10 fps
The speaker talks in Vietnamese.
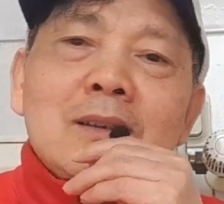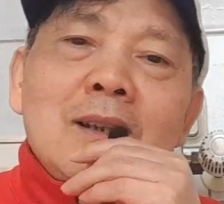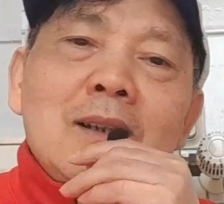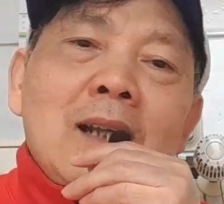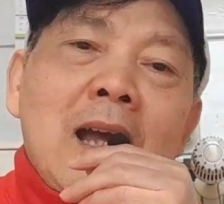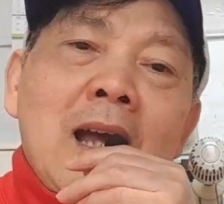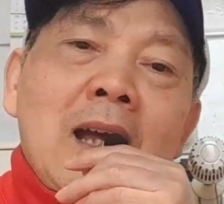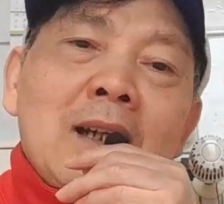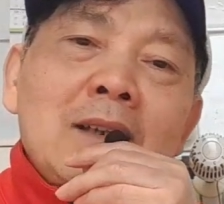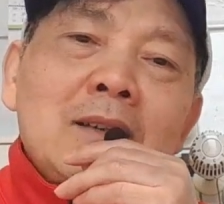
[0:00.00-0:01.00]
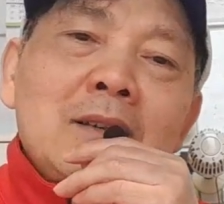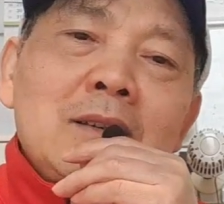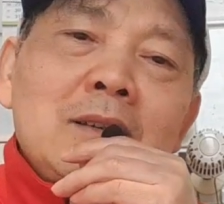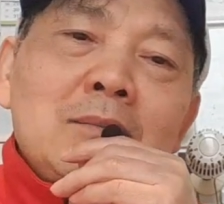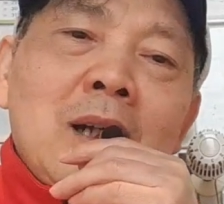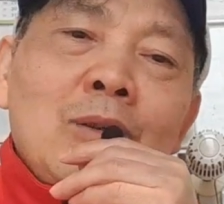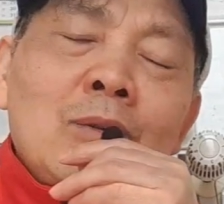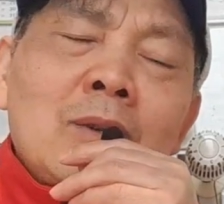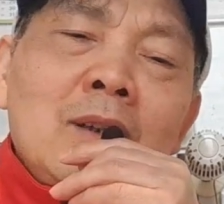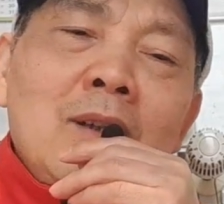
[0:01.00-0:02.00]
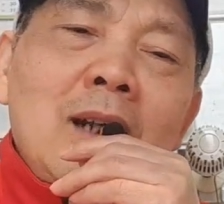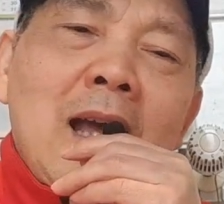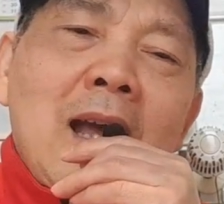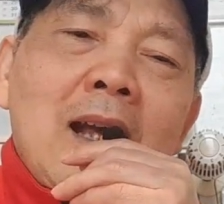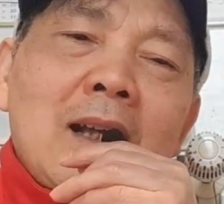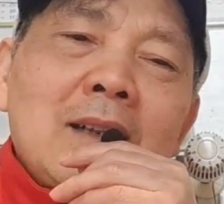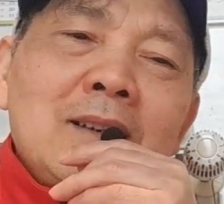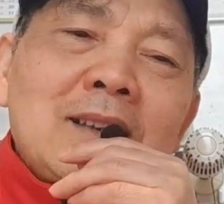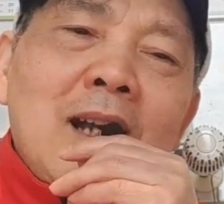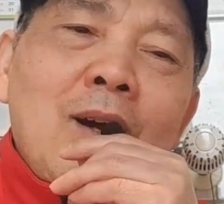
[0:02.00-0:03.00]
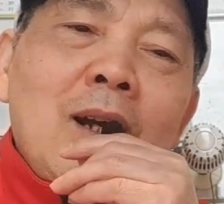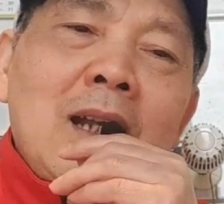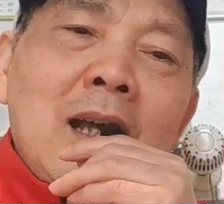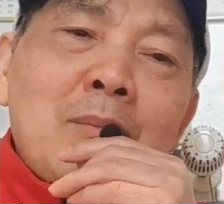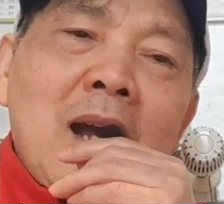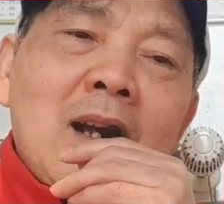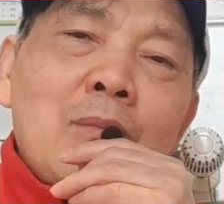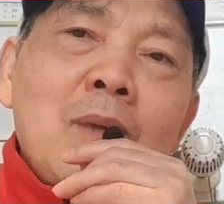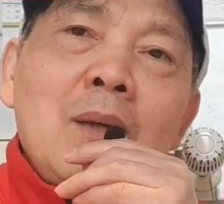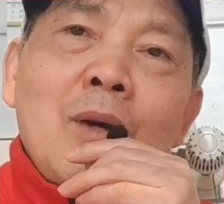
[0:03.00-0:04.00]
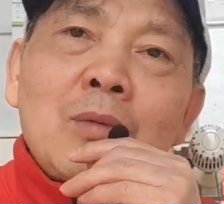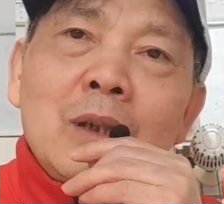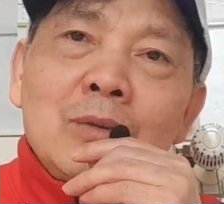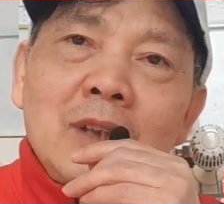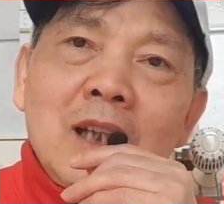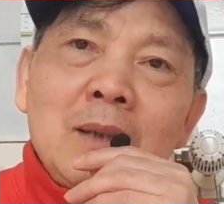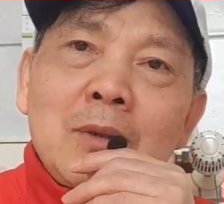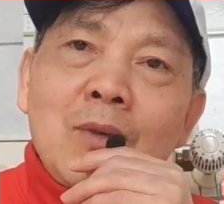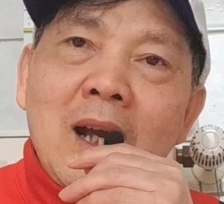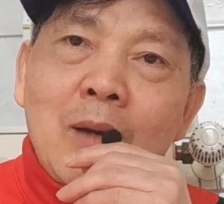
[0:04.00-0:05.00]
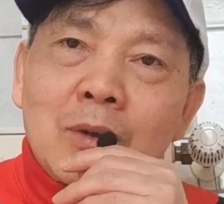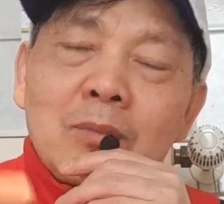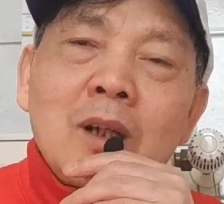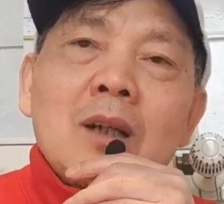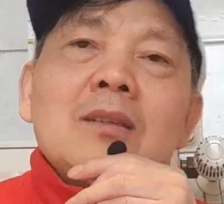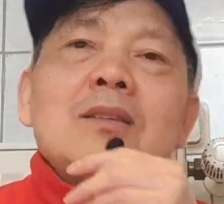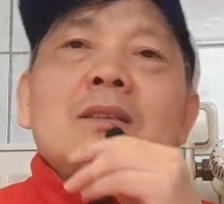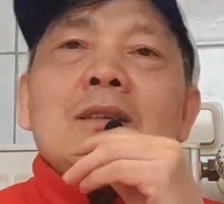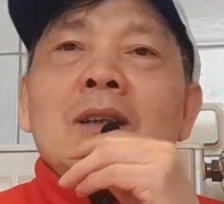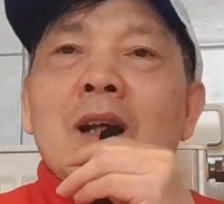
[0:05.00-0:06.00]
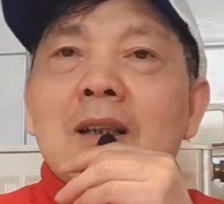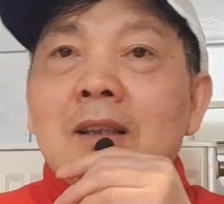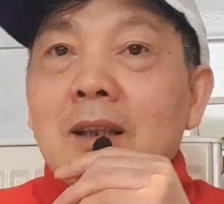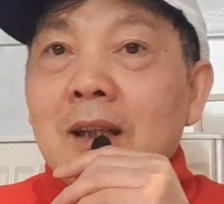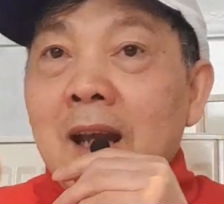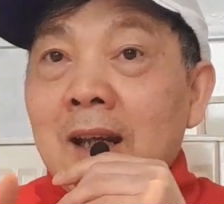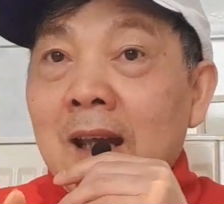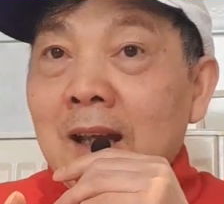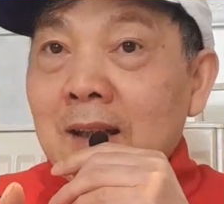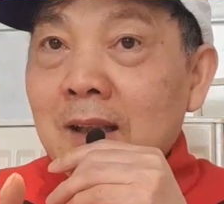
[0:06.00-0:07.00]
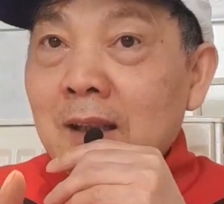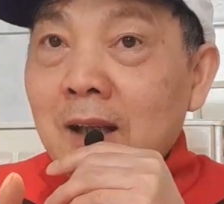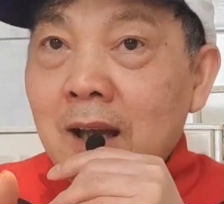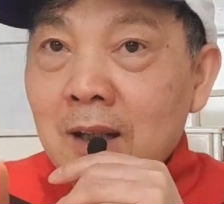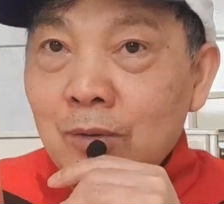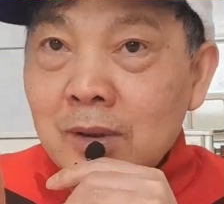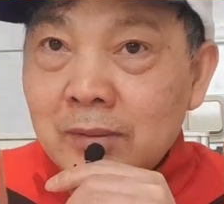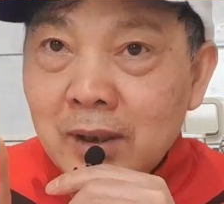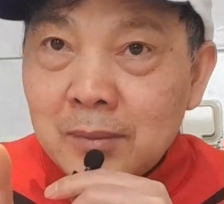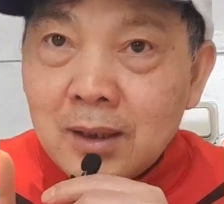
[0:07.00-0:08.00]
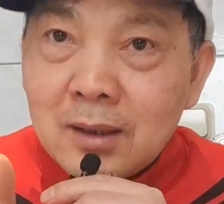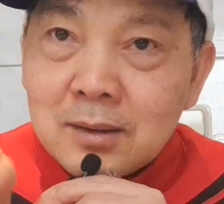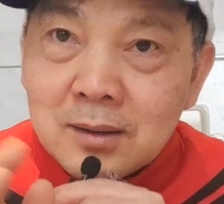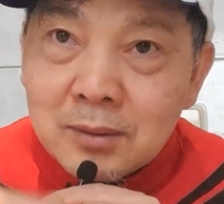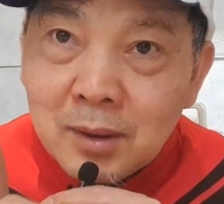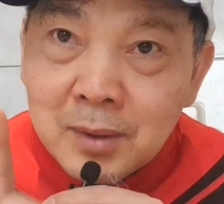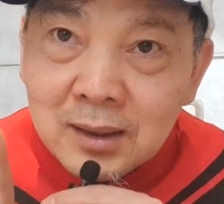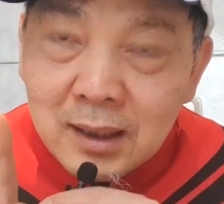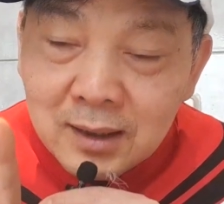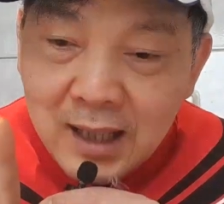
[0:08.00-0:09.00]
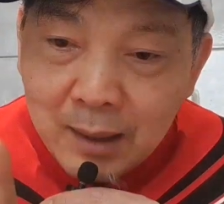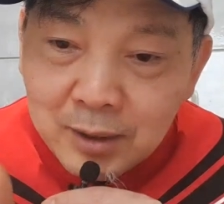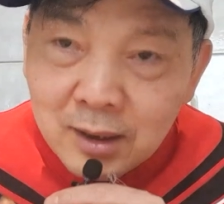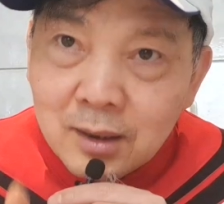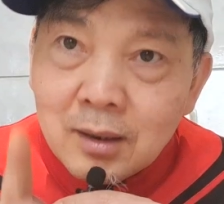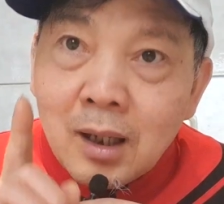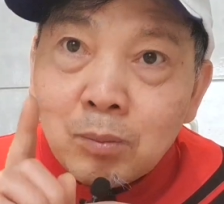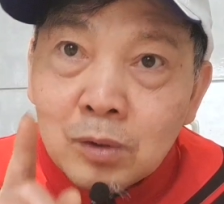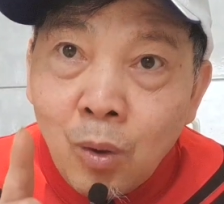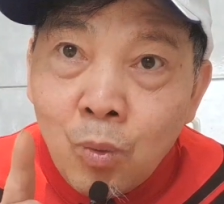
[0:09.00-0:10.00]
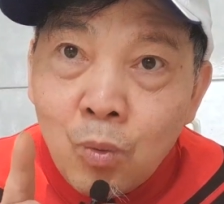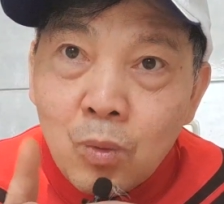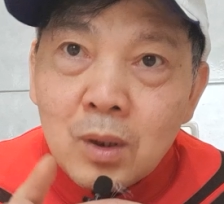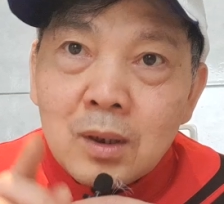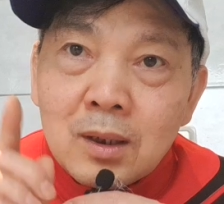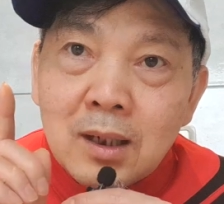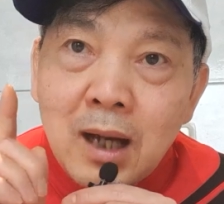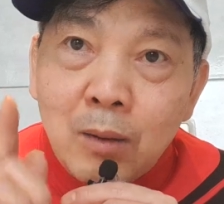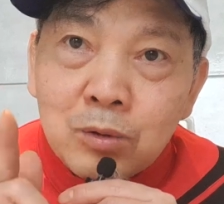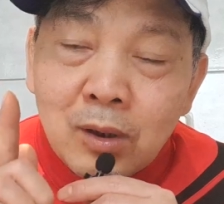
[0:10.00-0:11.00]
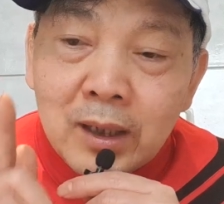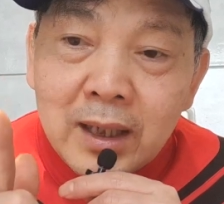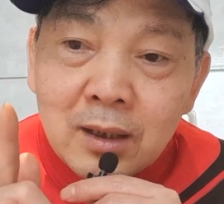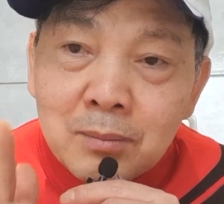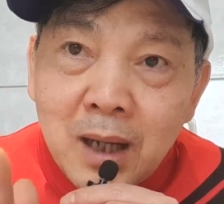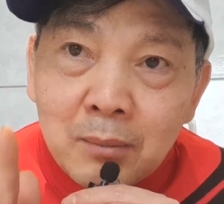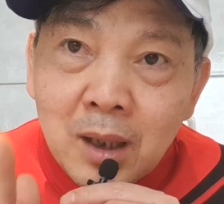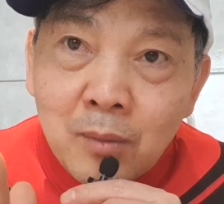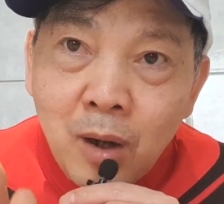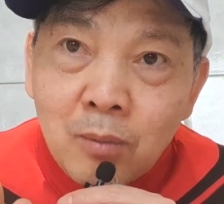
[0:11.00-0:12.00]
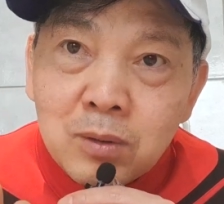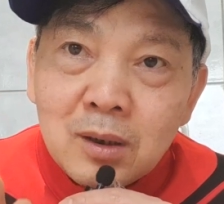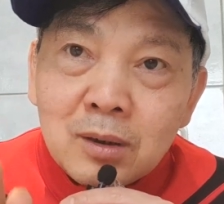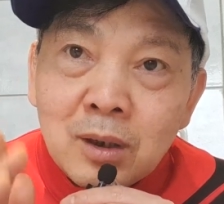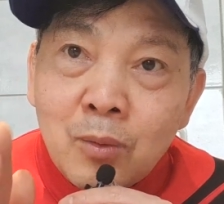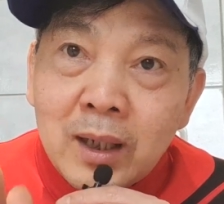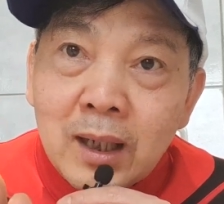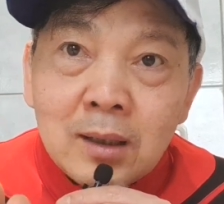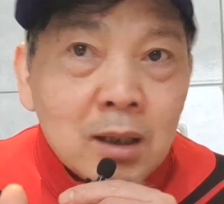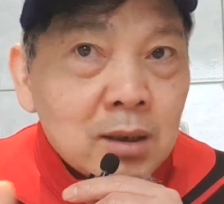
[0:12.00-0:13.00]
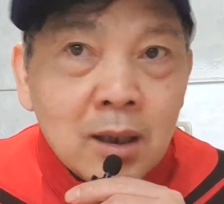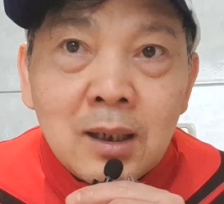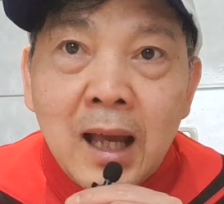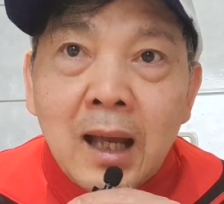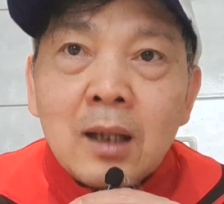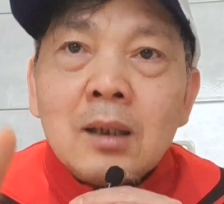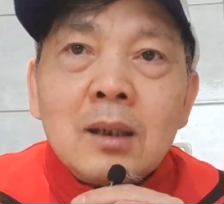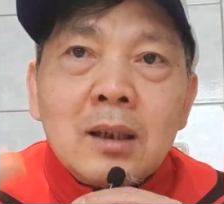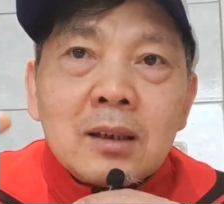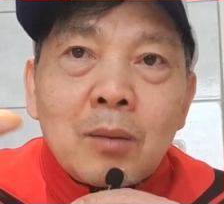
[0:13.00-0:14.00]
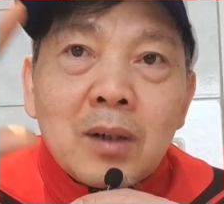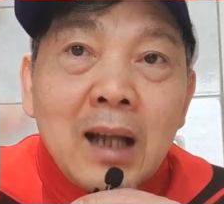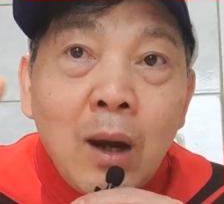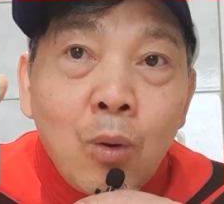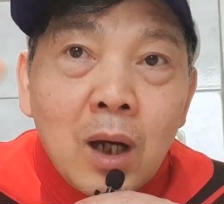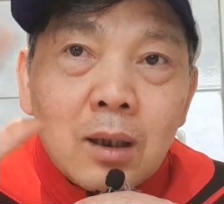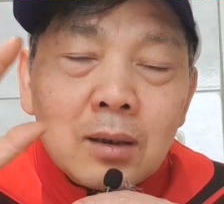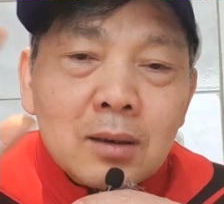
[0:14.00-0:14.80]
tức là bạn lưu Thục trinh nói là người ta hỏi là bạn học b 1 kiểu gì mà qua học không được đó cái vấn đề này là cái vấn đề là của người Việt mình nè người Việt mình tại Việt Nam nè học tủ học cho lấy được bằng B1 rồi qua đây thật sự là trong cái đầu á